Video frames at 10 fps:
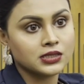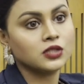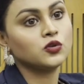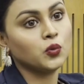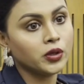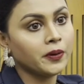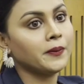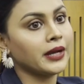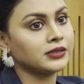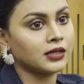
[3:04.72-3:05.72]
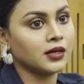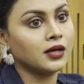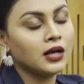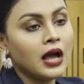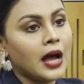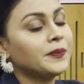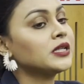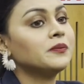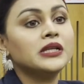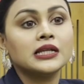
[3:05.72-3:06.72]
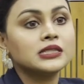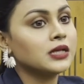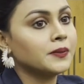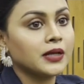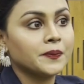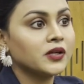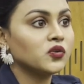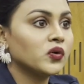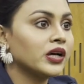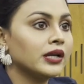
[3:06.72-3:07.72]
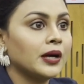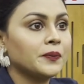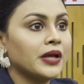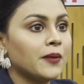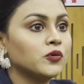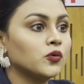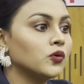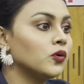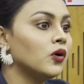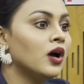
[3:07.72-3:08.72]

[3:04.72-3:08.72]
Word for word: আছে তো ওইভাবে একটা আপনি একটা মিলাদে যাবেন আপনি কিন্তু ওইখানে আপনি এমন কোনো